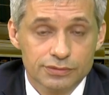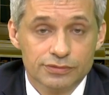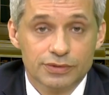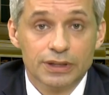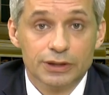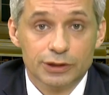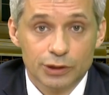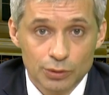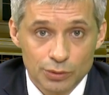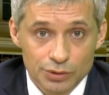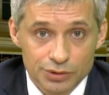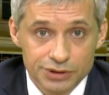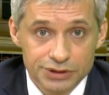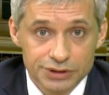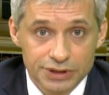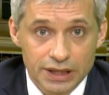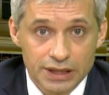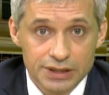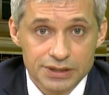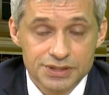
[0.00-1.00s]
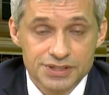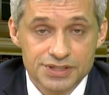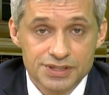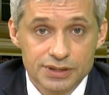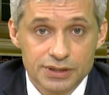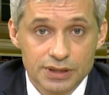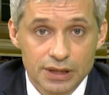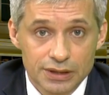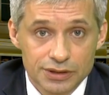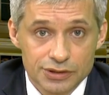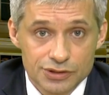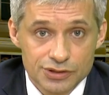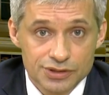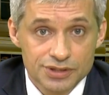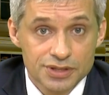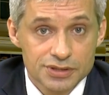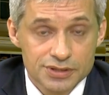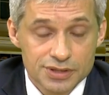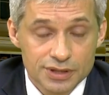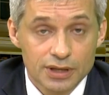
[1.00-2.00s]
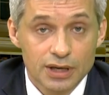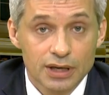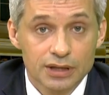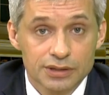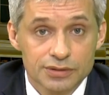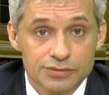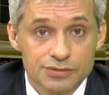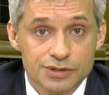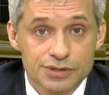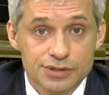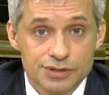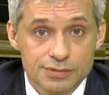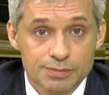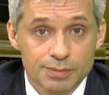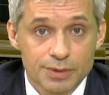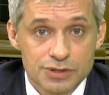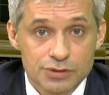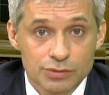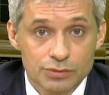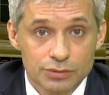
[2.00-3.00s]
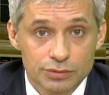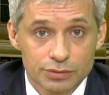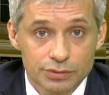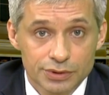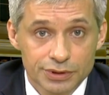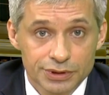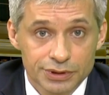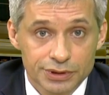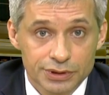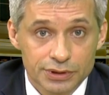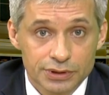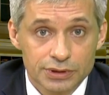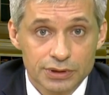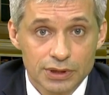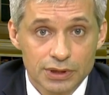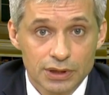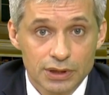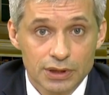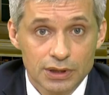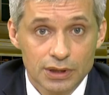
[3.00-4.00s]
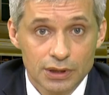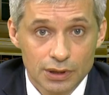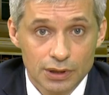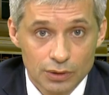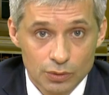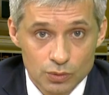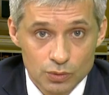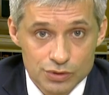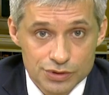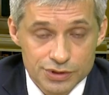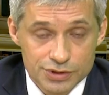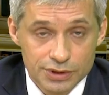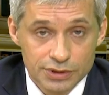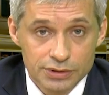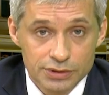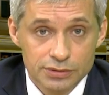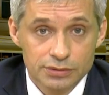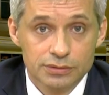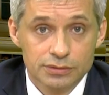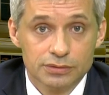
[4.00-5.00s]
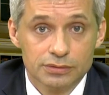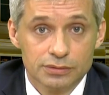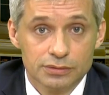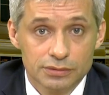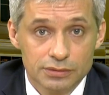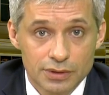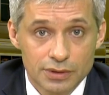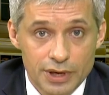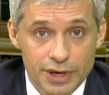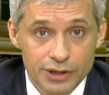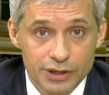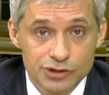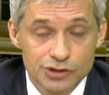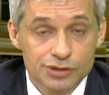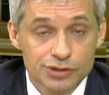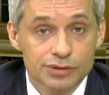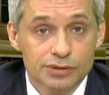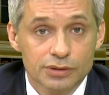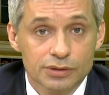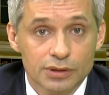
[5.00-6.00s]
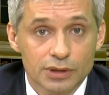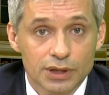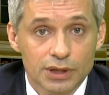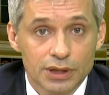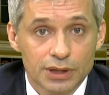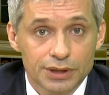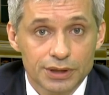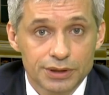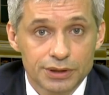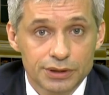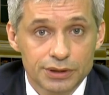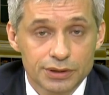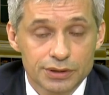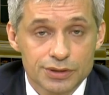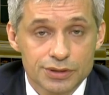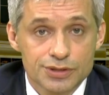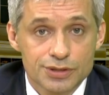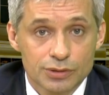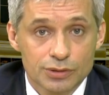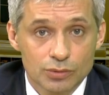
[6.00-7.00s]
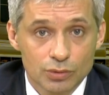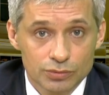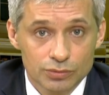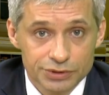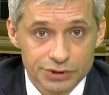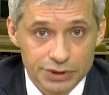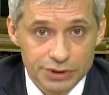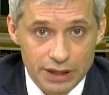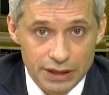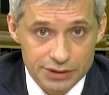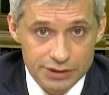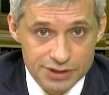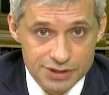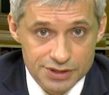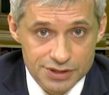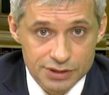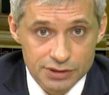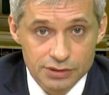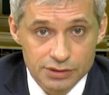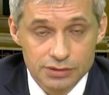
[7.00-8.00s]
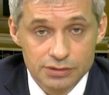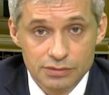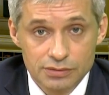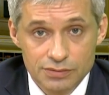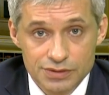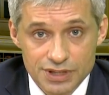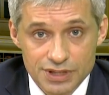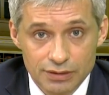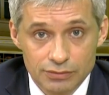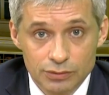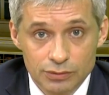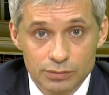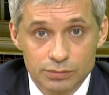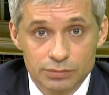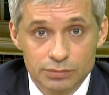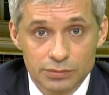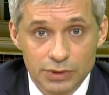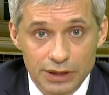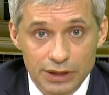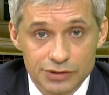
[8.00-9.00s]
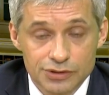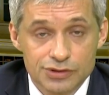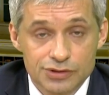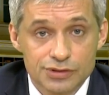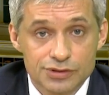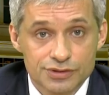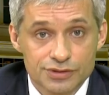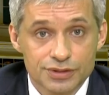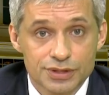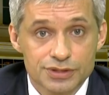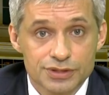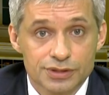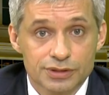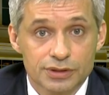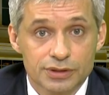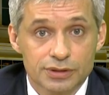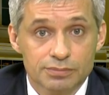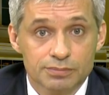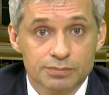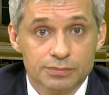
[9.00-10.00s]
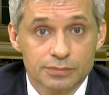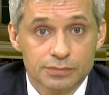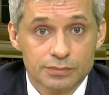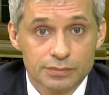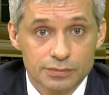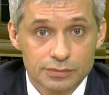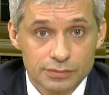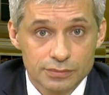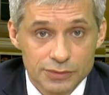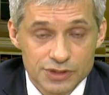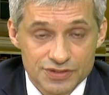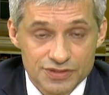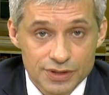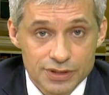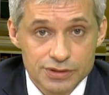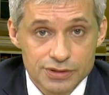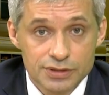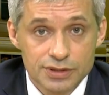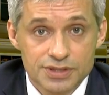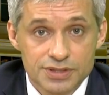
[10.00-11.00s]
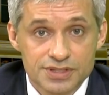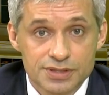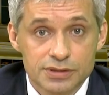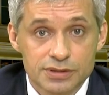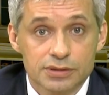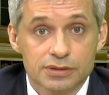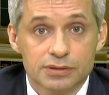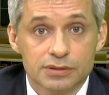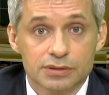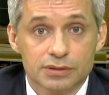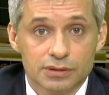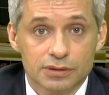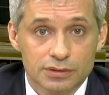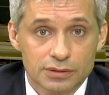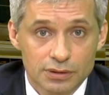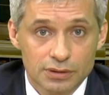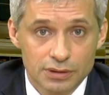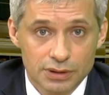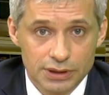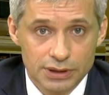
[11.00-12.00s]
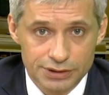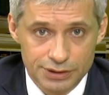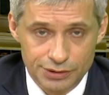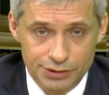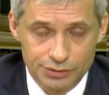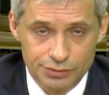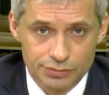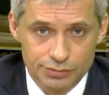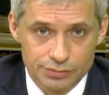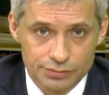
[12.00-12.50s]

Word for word: фольклорной традиции, конечно, не сохранившейся, поскольку это устная речь, и церковной традиции, в основном, конечно, связанной, связанной с латынью.